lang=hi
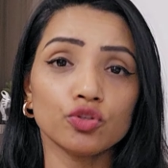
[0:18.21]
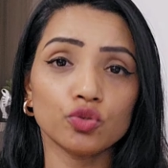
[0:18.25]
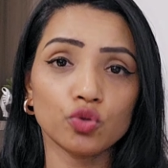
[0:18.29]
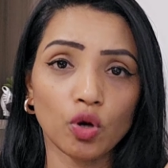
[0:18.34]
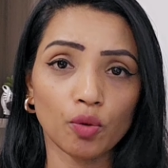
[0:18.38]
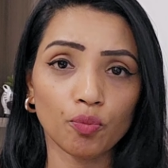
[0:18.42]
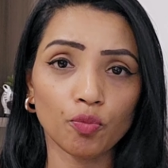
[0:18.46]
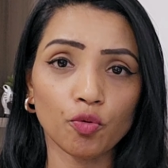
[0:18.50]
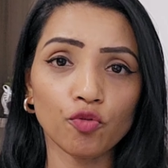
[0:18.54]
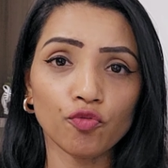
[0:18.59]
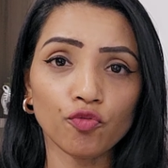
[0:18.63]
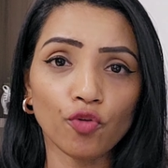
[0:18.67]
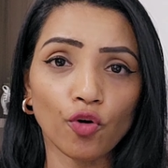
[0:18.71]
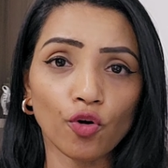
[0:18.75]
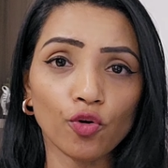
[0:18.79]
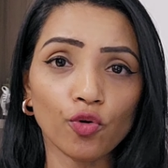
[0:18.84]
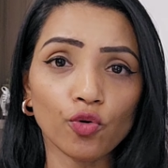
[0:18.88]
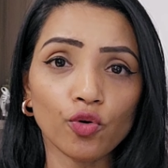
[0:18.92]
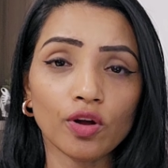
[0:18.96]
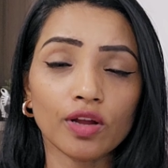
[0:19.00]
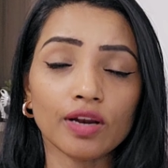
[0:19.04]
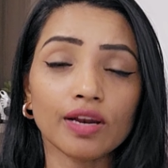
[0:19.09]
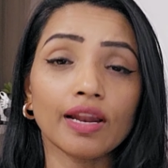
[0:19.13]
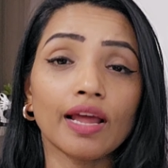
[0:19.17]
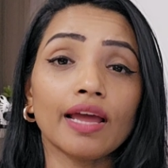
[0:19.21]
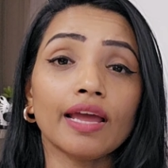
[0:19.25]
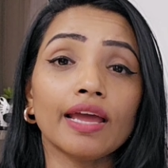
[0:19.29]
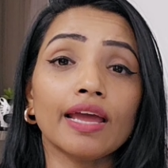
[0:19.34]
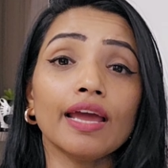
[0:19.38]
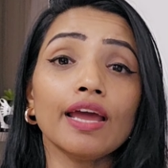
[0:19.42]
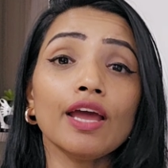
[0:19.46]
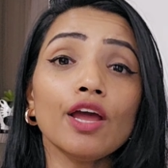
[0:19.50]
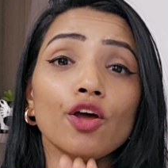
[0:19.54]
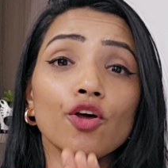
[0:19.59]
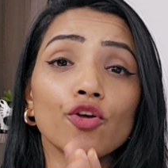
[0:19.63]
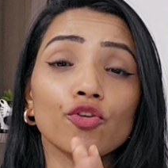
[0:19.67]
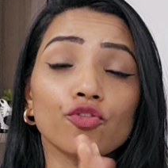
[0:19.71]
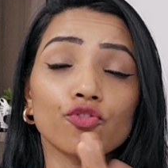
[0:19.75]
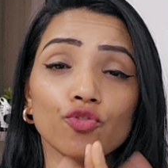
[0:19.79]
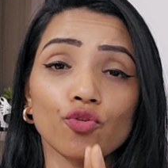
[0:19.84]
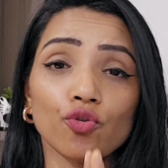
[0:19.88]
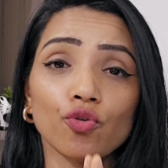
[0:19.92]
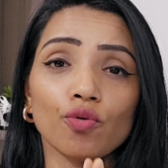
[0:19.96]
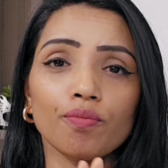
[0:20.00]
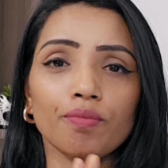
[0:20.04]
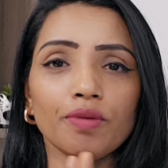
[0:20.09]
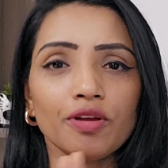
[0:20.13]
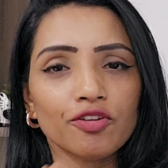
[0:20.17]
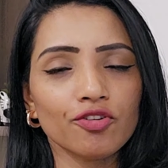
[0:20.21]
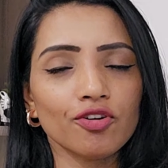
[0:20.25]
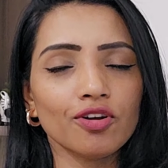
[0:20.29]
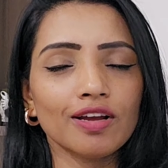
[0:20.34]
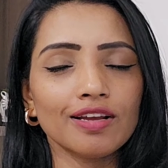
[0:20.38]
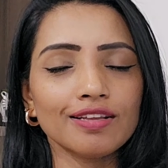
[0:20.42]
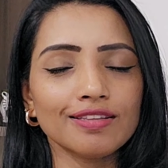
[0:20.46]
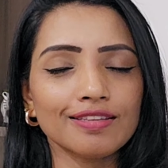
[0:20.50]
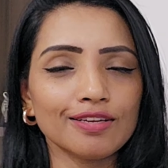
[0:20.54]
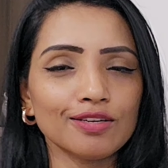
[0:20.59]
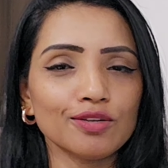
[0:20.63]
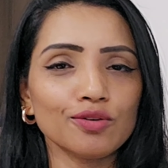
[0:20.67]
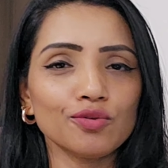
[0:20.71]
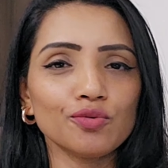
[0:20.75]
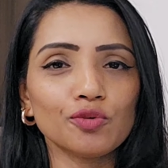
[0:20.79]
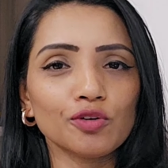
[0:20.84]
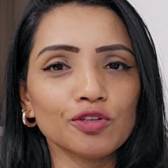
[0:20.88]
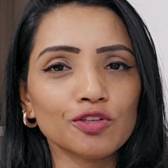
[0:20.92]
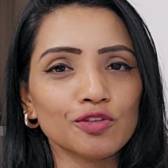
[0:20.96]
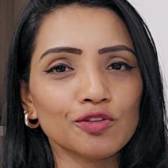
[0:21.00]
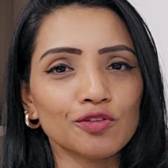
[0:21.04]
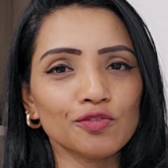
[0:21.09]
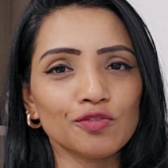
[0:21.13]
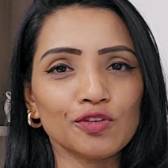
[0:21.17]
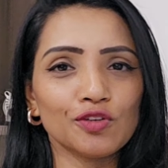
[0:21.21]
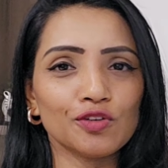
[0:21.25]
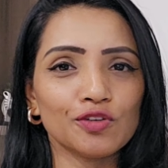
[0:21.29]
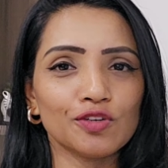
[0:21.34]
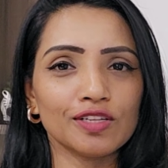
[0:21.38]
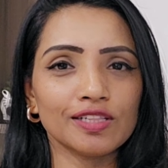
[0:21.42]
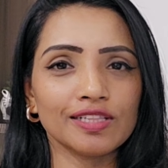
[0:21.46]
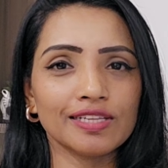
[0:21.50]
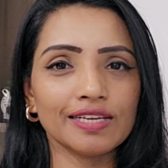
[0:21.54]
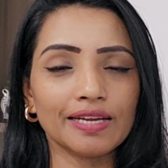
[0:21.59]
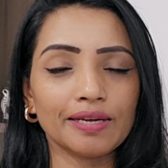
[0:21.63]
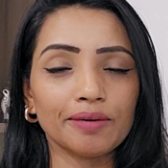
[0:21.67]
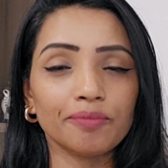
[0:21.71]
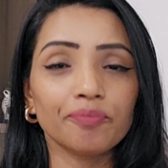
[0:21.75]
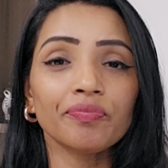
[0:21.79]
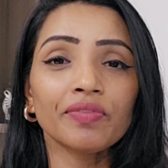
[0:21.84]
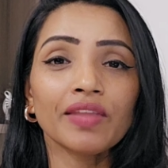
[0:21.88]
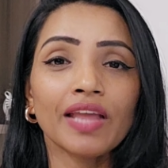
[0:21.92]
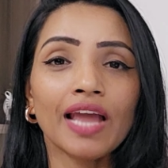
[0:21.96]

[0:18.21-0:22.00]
जो आपको फॉलो करना है सो मेक श्योर गाइज दैट यू वॉच द वीडियो टिल द एंड